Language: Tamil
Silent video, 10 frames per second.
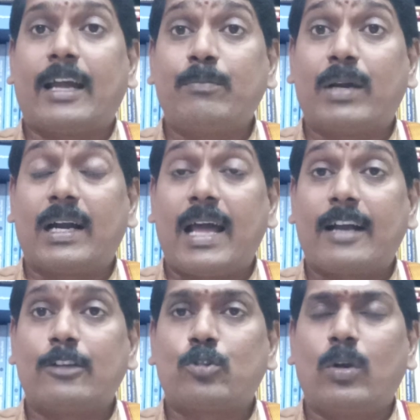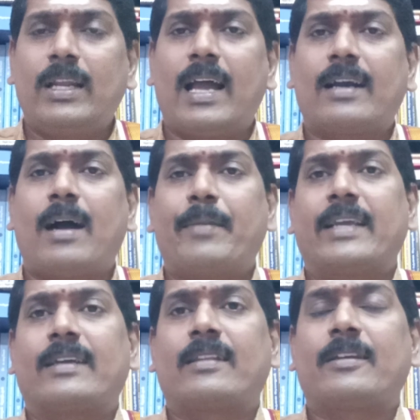நண்பர்களாக தொழிலாக
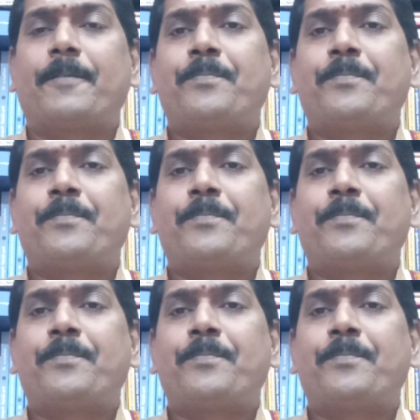அமைகிறது